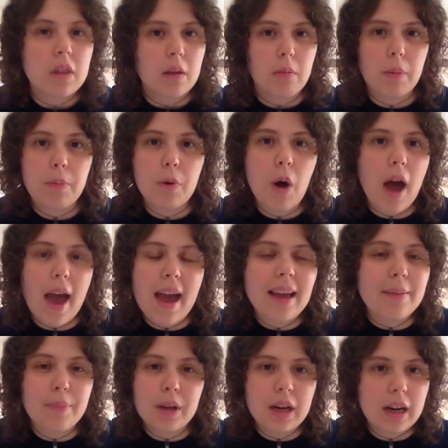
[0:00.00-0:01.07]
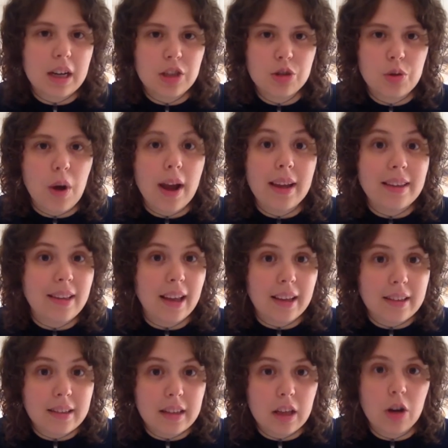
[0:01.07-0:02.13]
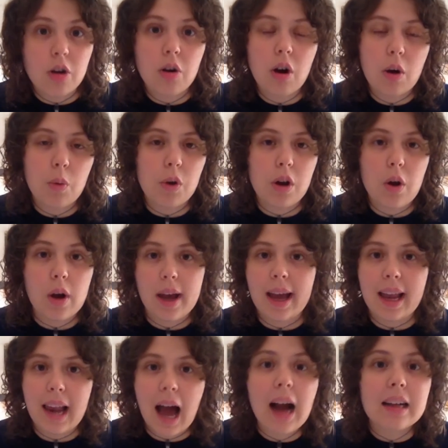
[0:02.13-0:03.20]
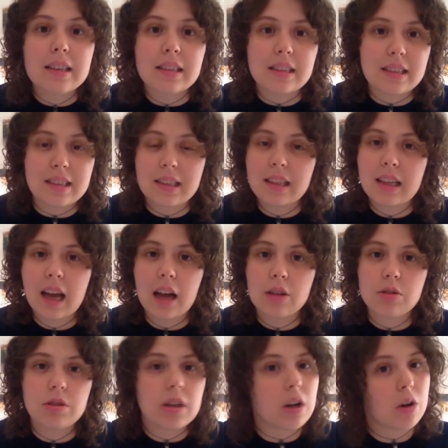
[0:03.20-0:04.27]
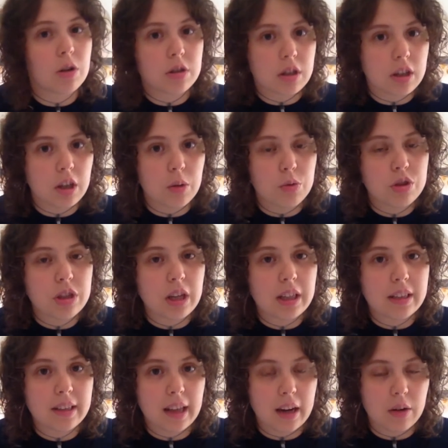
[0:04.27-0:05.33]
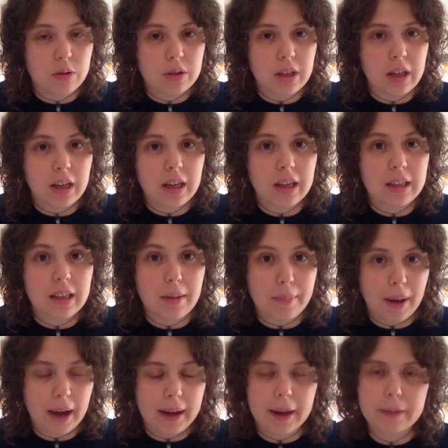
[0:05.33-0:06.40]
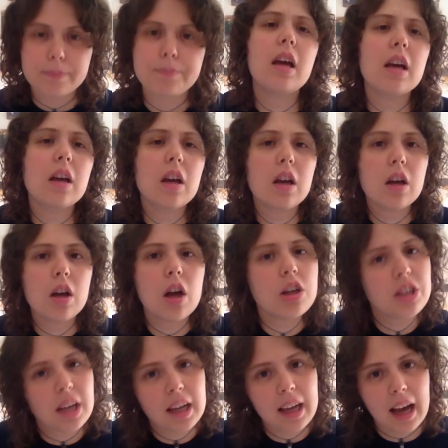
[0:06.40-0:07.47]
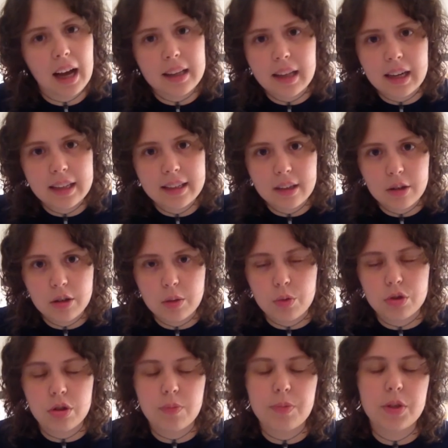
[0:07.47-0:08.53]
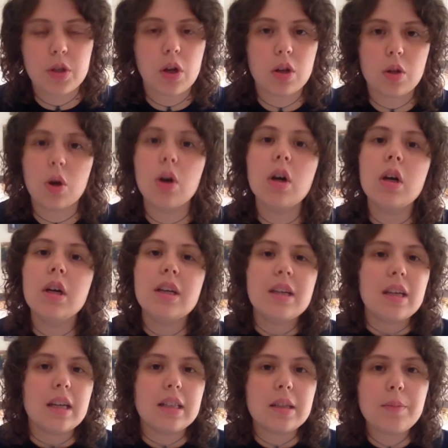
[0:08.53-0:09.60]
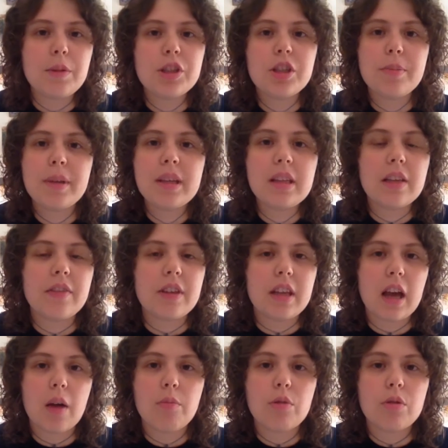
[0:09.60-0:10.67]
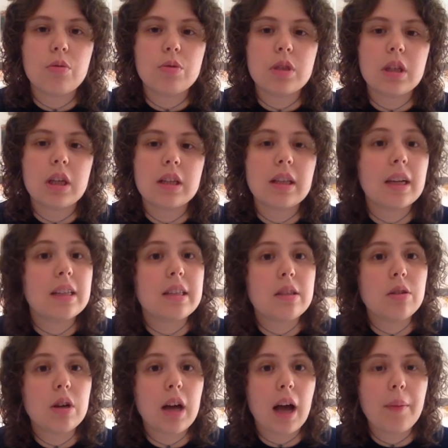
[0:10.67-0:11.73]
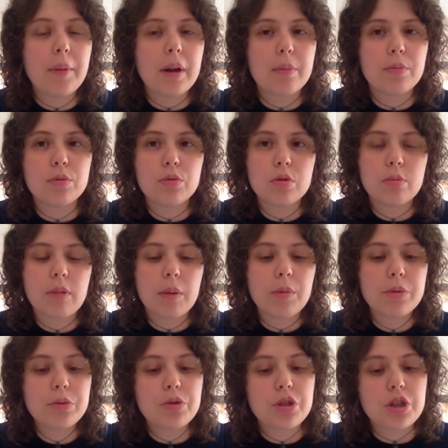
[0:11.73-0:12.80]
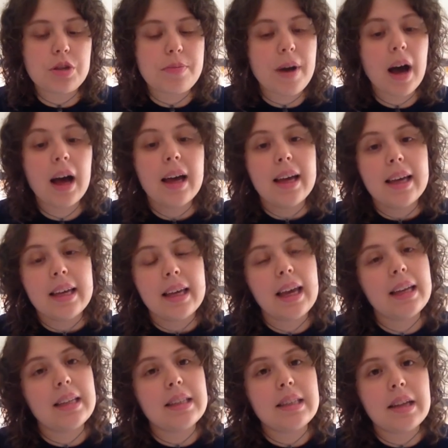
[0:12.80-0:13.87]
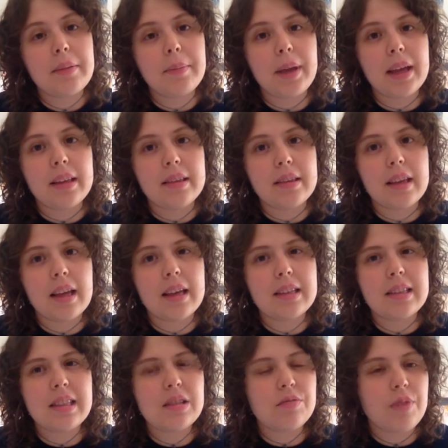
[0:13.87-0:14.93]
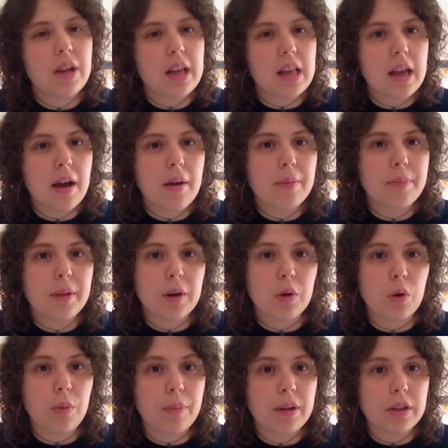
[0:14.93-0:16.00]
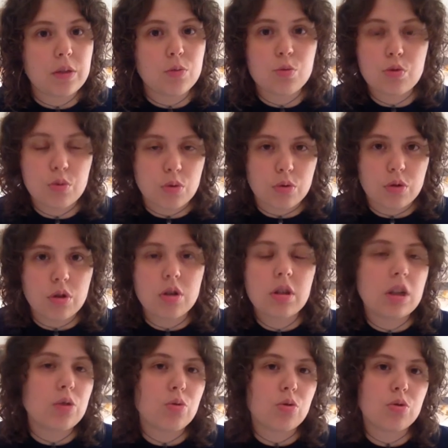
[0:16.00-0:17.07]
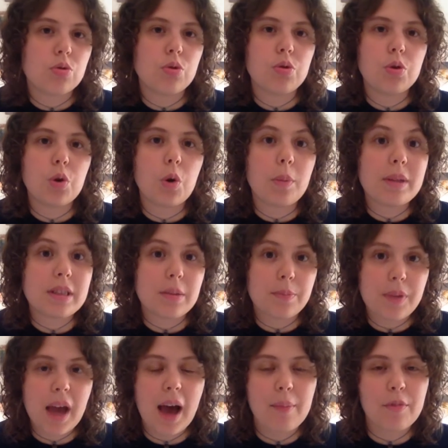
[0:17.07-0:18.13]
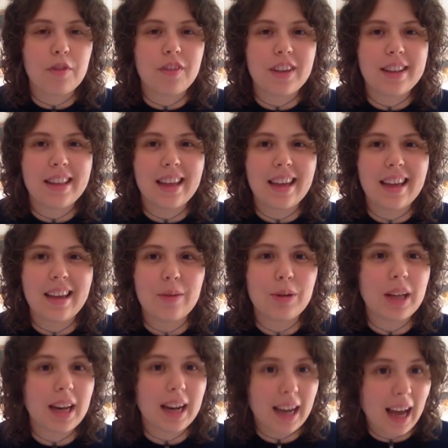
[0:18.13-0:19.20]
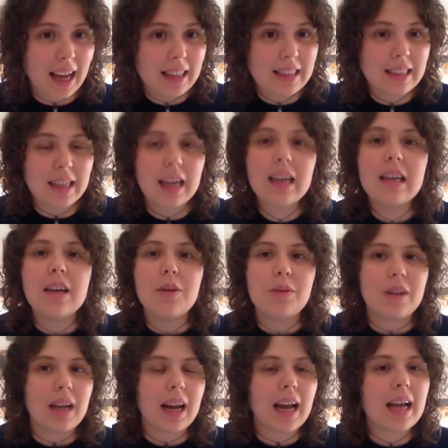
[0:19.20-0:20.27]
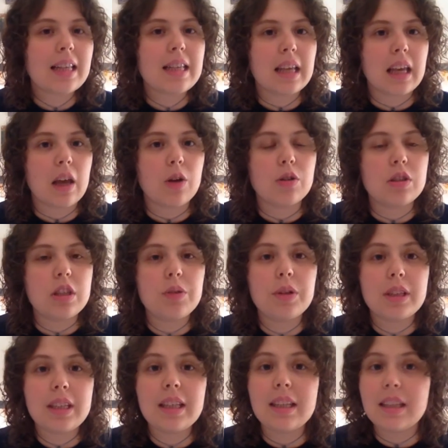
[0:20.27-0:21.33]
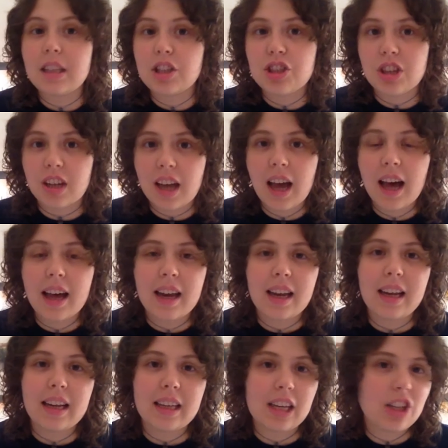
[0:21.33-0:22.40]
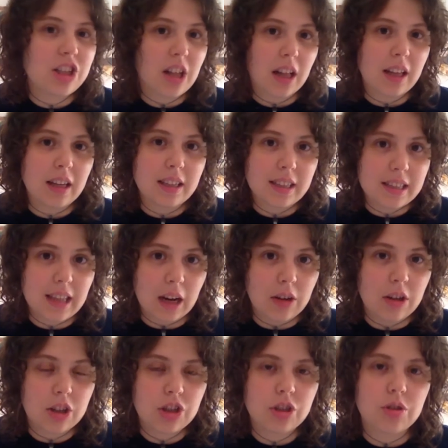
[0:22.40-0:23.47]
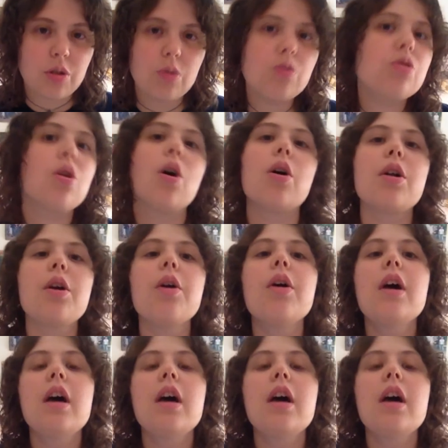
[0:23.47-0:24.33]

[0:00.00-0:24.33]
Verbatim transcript: Proprio è, per il resto è identico a quello che è l'act disegnato da Naokoto Takeuchi all'interno del, del manga. E cosa accade all'interno di questo episodio? Eh, semplicemente vediamo un taxidocamera, appunto un Mamoru Chiba, che inizialmente si sveglia per colpa di un sogno. Nel suo sogno, come sappiamo, vede una ragazza, una ragazza che continua a dirgli di cercare il, cristallo, il cristallo d'argento illusorio